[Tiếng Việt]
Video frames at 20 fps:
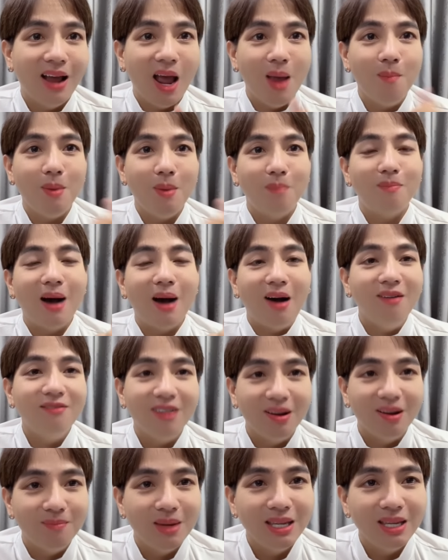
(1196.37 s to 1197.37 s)
để mà bảo
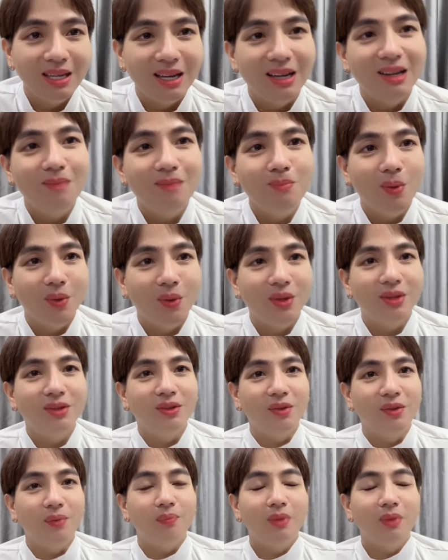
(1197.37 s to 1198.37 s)
vệ mấy chị á mọi
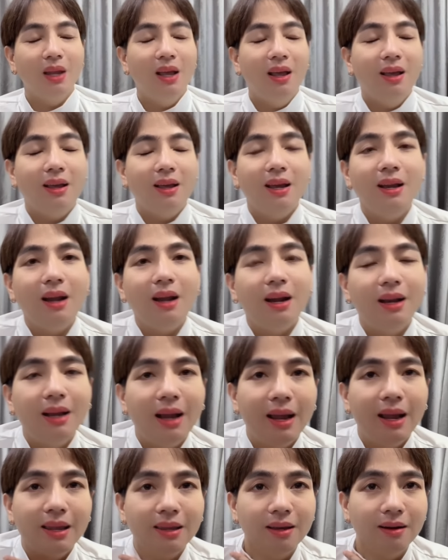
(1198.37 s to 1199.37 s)
người cái này
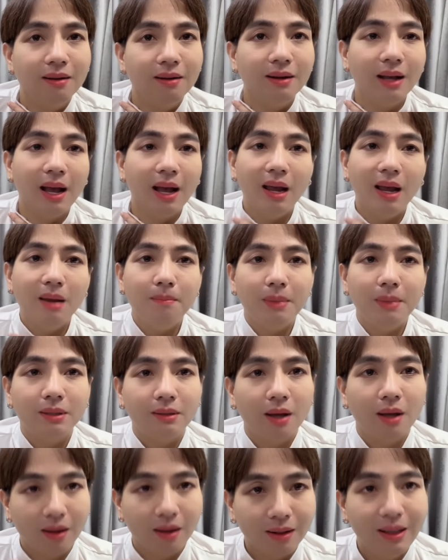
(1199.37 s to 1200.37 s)
là những cái mà
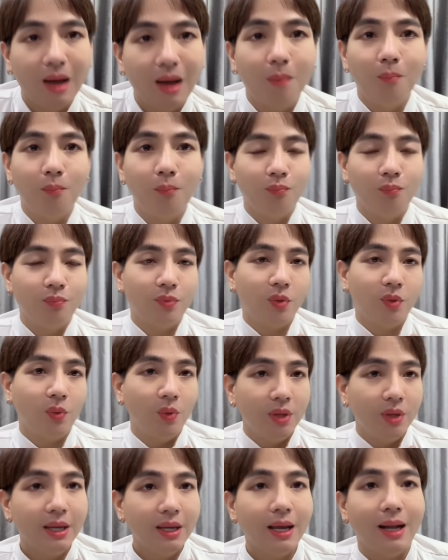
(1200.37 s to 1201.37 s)
thật lòng
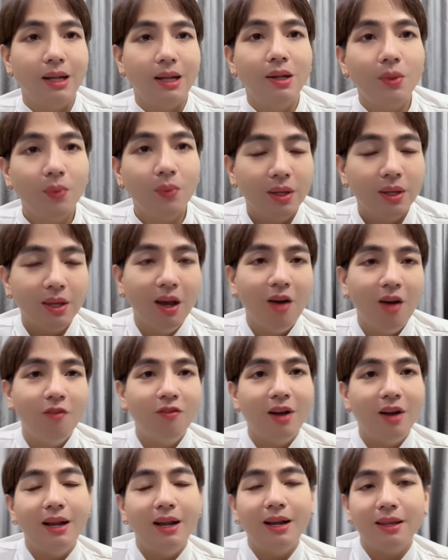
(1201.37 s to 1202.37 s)
của chí cảnh luôn á chứ không
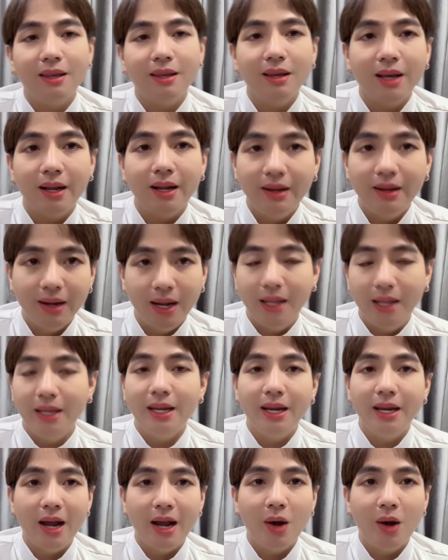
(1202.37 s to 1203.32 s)
phải là chí cảnh nịnh gì